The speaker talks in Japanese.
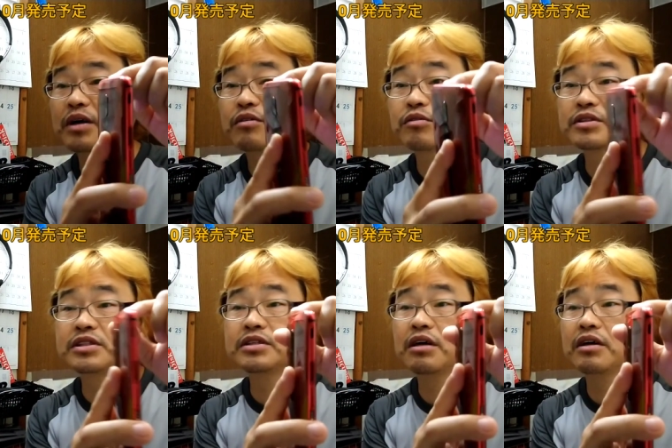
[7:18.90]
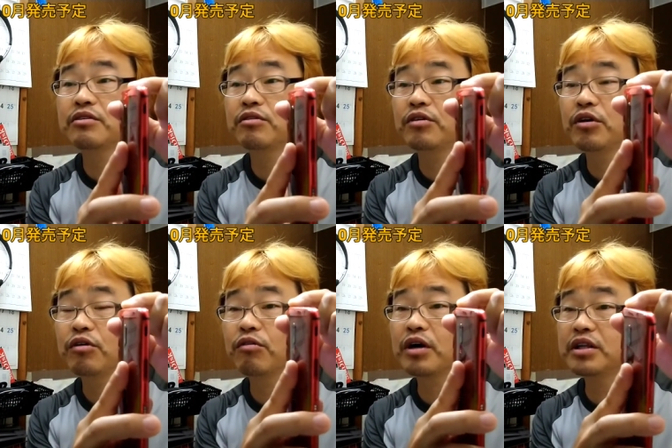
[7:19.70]
も、まあ、こっち側の
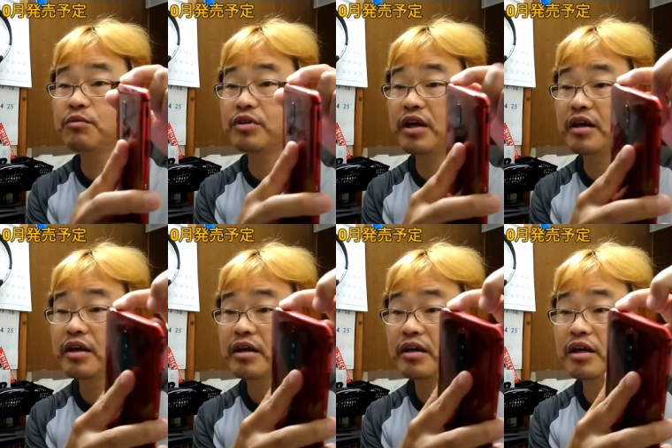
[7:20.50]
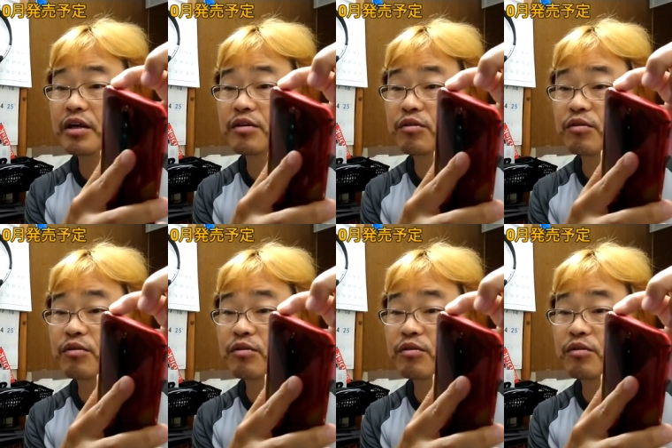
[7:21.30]
他にもね、えっ、ー、